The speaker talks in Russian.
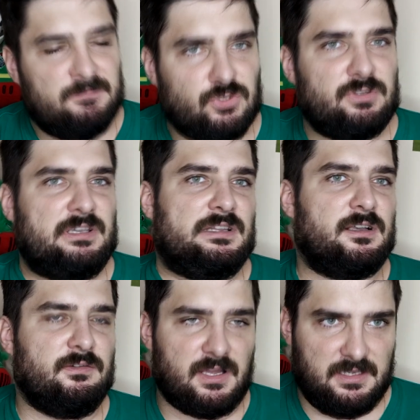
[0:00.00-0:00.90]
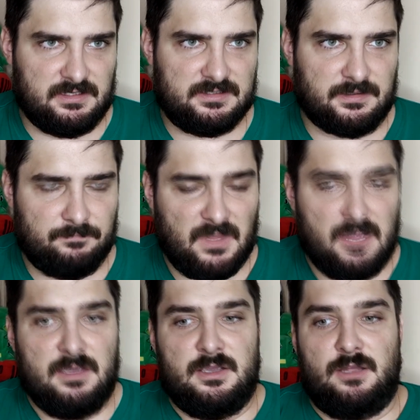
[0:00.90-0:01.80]
все-таки договорится
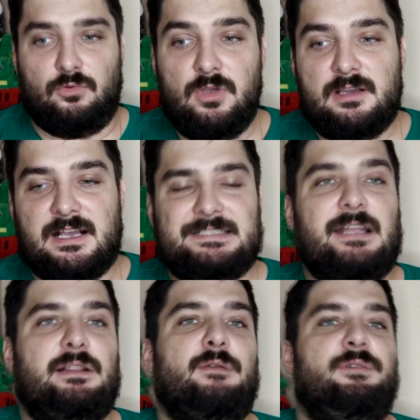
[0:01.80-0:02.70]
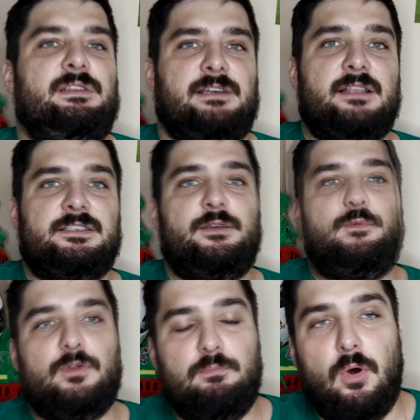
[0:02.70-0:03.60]
ну и касательно Федерации
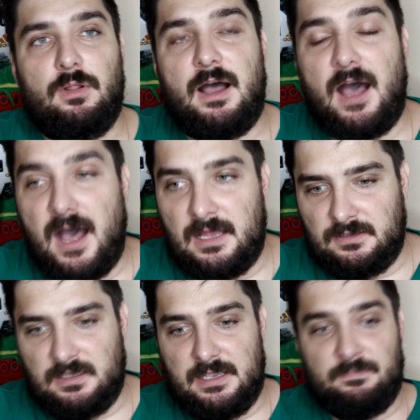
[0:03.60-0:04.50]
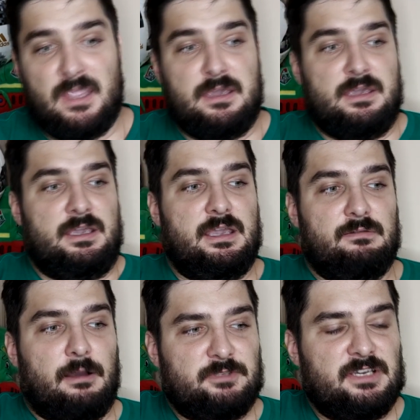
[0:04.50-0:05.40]
футбола Англии
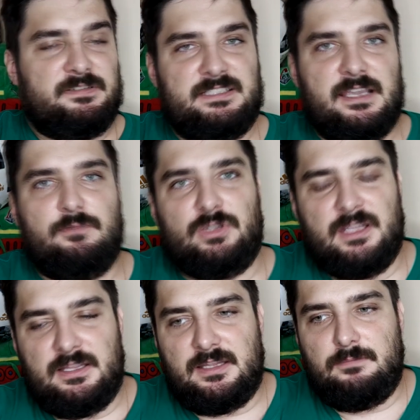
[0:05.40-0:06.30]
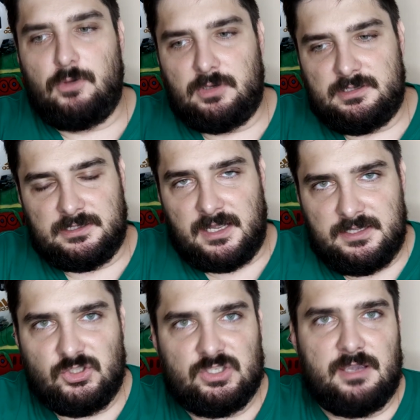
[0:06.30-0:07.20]
и вообще всей вот этой
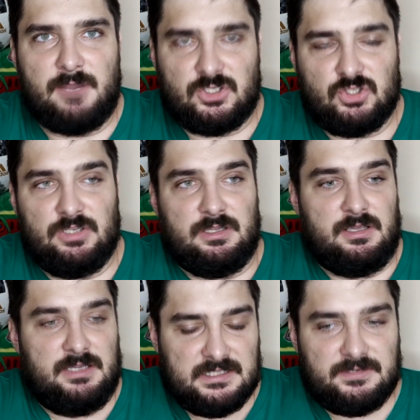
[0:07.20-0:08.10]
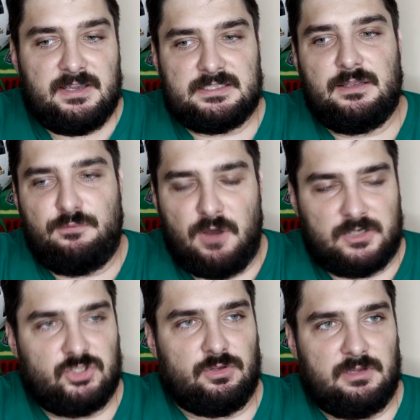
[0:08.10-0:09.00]
бюрократической машины. Известный
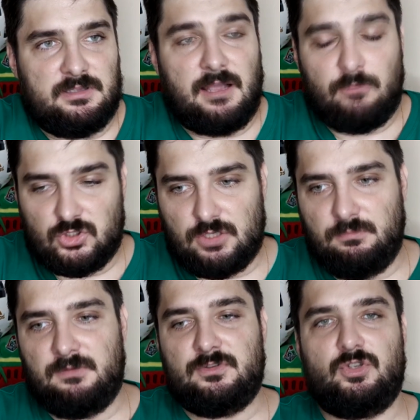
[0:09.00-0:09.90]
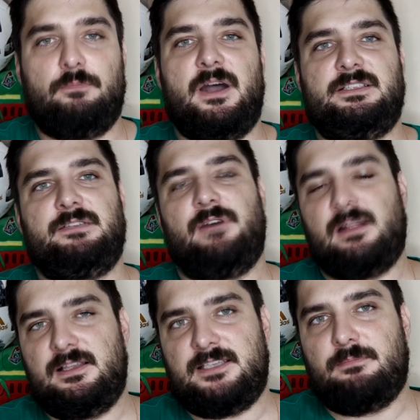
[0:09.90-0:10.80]
факт, что для того, чтобы выступать в
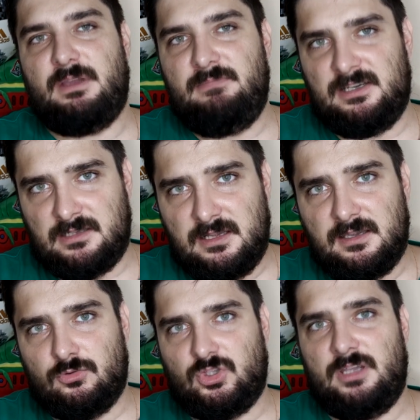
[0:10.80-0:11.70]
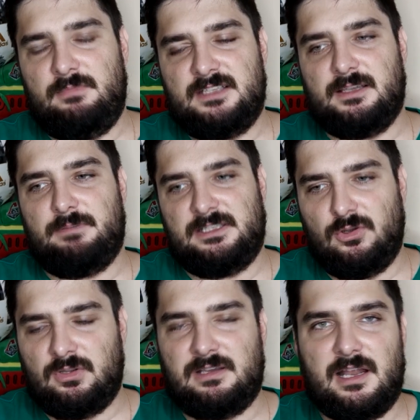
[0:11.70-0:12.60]
английской премьер-лиге, нужно иметь
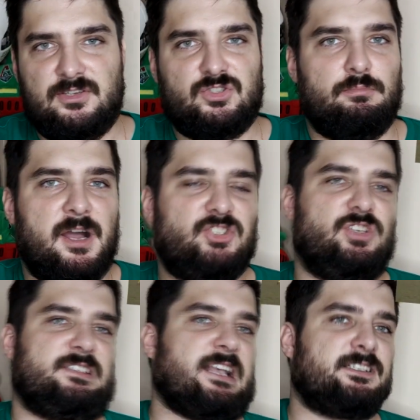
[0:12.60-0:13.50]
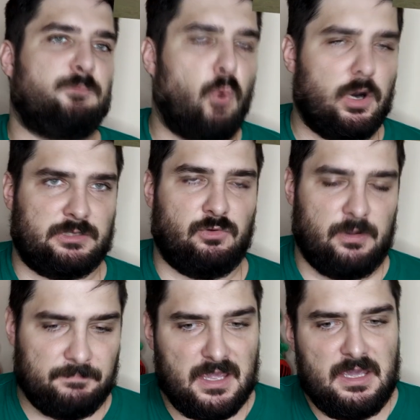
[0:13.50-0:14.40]
определенное количество матчей за сборную.
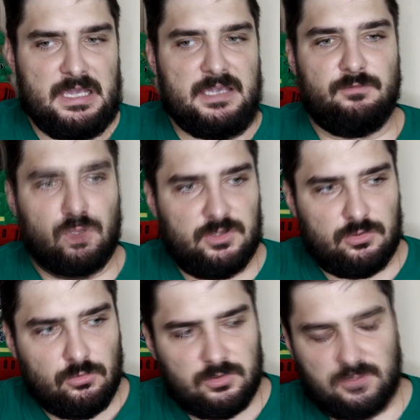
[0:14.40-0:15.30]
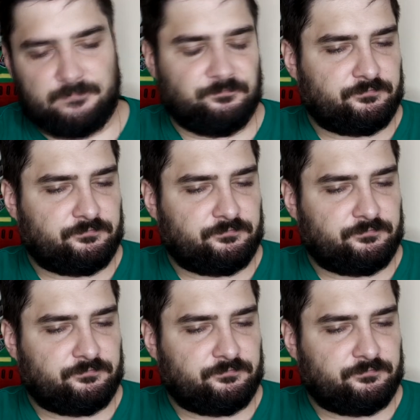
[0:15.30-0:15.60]
И вот тут